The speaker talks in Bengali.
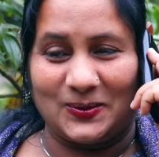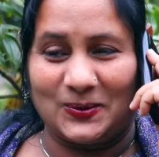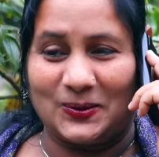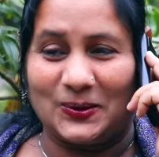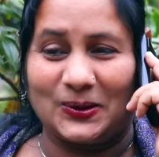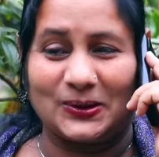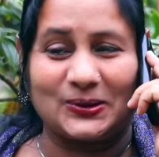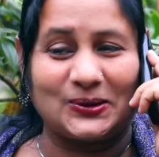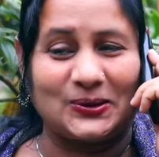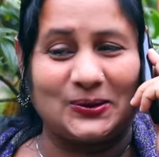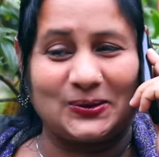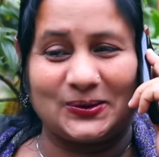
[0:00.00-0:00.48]

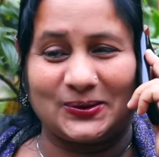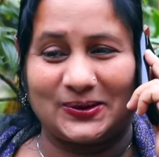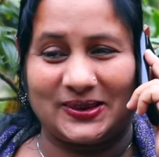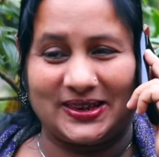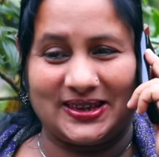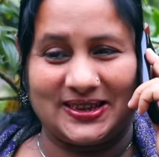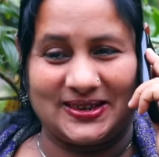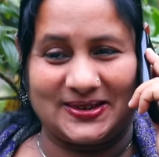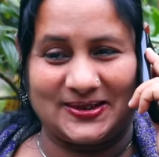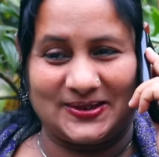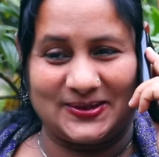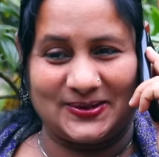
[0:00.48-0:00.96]
কত
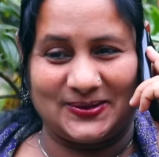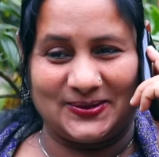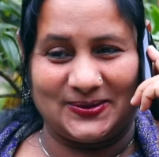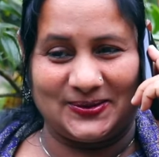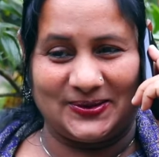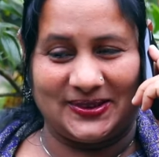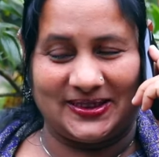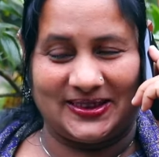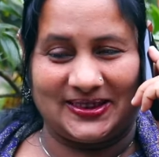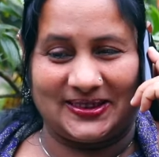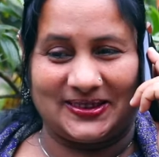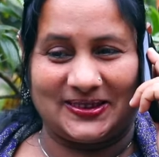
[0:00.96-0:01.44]
কিছু
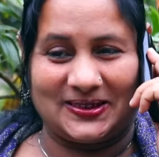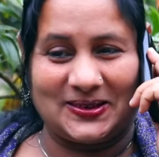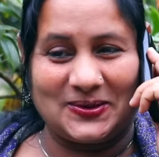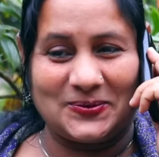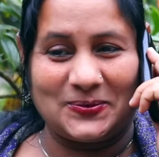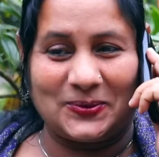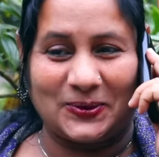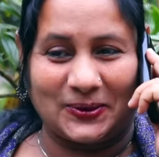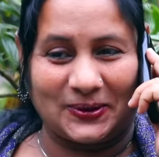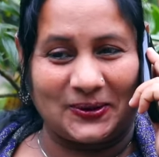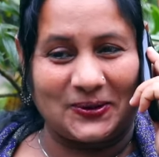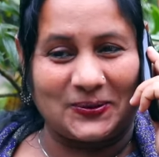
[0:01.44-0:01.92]
এটা তো কি
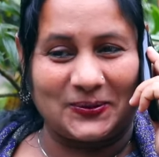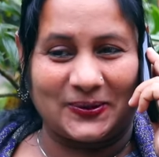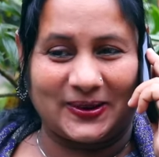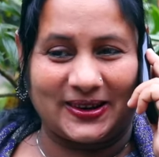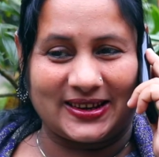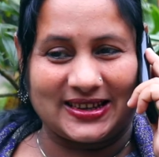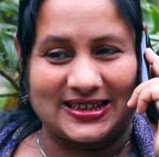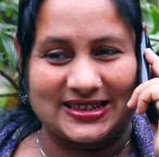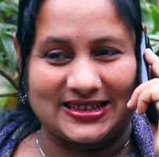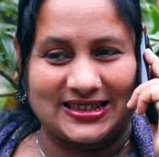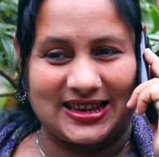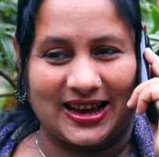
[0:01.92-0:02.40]
ফোনে
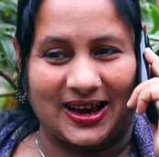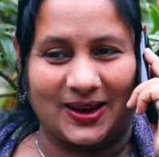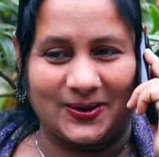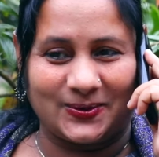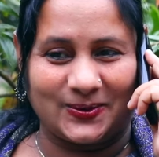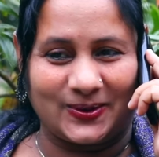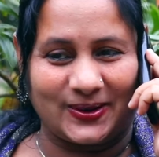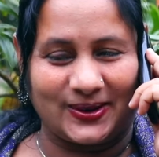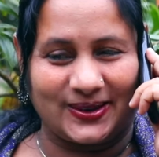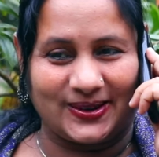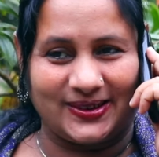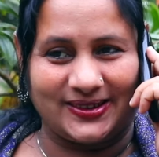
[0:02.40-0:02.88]
বলা যায়
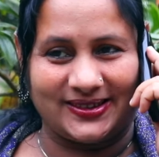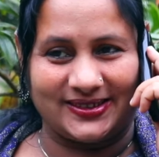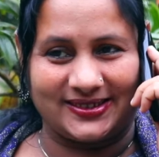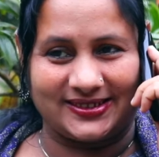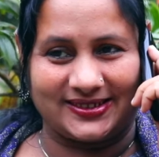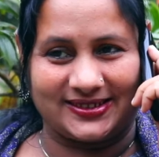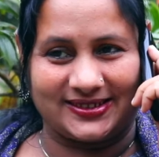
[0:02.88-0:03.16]
বলো